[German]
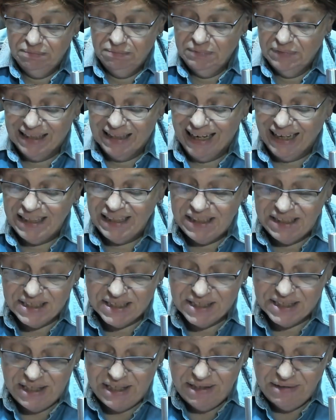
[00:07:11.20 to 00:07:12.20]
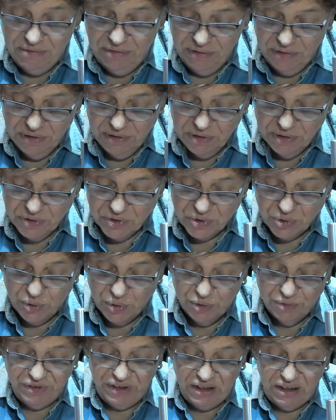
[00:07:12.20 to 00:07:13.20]
gleichziehen,
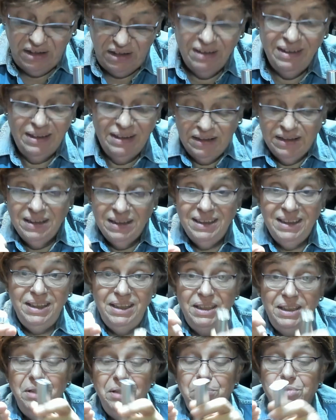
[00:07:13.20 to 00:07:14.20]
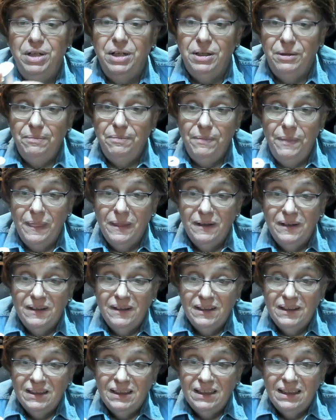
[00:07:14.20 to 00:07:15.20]
so wie Emir.
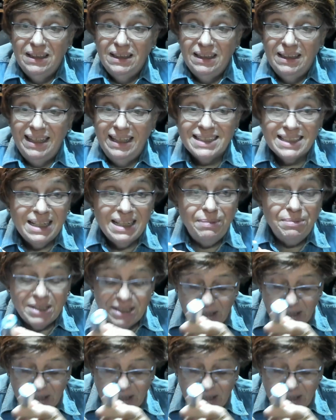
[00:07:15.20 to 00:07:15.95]
Jetzt gibt es